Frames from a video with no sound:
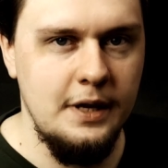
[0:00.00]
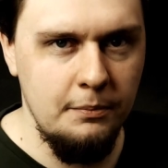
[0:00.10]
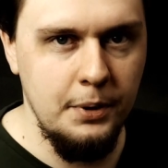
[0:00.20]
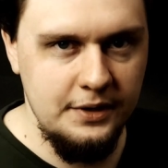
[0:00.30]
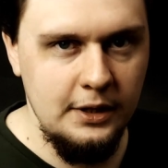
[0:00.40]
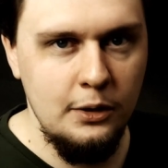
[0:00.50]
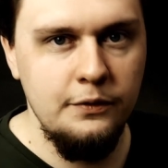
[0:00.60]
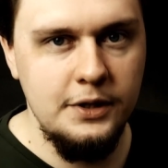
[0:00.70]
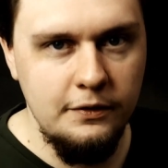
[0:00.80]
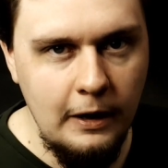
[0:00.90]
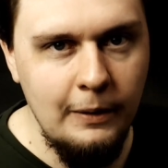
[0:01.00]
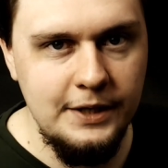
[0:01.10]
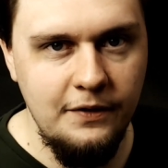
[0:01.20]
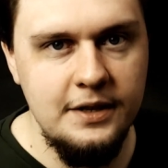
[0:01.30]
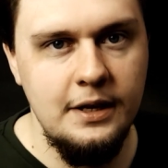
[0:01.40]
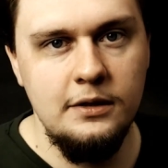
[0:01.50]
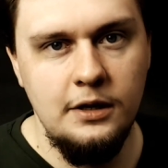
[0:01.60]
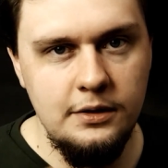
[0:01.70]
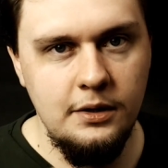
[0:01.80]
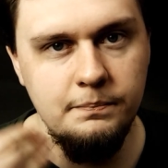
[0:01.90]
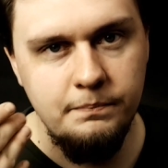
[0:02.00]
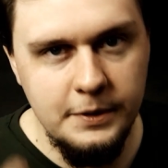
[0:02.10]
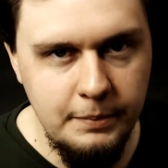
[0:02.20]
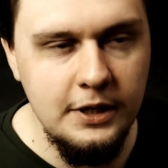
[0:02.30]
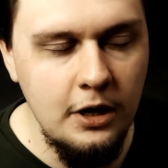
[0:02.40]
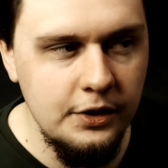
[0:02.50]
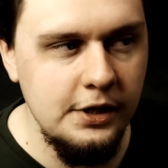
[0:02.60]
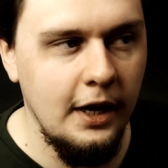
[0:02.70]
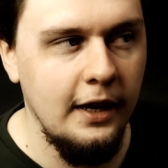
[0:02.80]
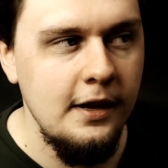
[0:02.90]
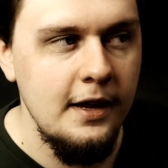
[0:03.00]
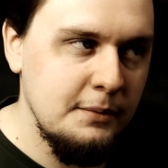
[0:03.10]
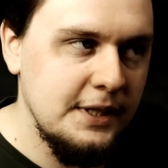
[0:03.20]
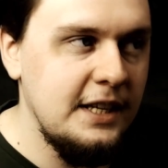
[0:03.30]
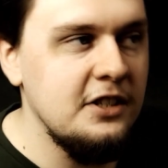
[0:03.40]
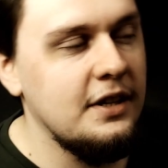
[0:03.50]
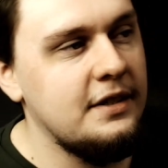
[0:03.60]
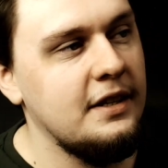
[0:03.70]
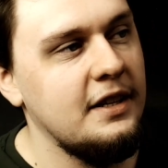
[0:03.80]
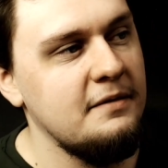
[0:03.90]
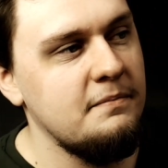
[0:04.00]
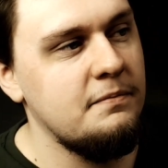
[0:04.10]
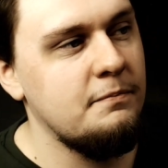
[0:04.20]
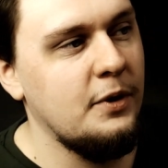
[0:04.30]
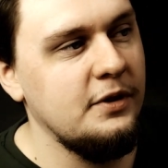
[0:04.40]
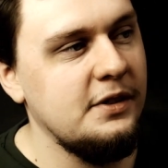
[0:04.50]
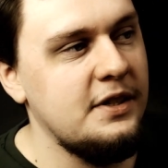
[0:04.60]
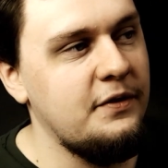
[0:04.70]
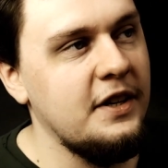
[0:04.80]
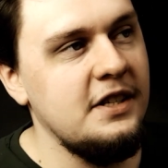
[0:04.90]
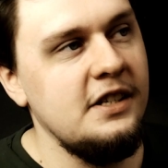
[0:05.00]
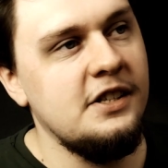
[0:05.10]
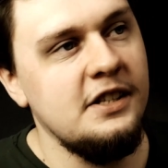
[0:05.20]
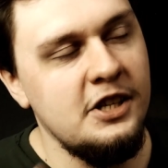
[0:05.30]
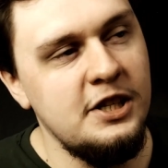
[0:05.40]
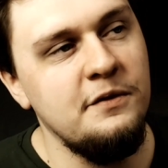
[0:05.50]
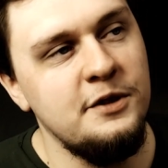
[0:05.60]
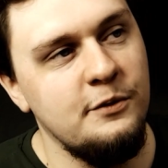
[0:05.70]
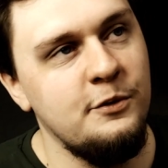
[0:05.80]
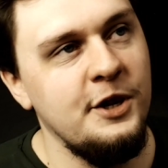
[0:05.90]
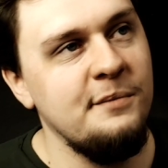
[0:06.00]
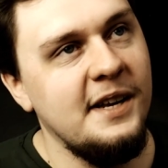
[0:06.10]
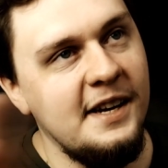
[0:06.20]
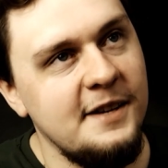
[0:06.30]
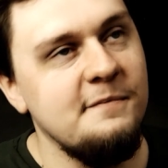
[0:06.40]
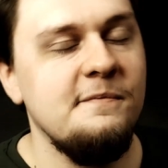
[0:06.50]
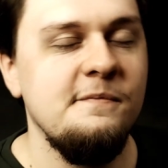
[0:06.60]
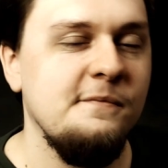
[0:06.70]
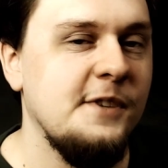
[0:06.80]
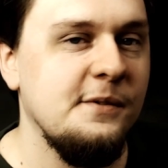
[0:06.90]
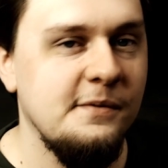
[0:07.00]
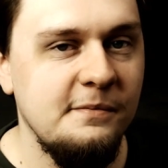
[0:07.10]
z tego procederu wycofała, stwierdzając, że jest to zbyt groźne. Natomiast Chińczycy ponoć stwierdzili, że też się wycofują, ale no,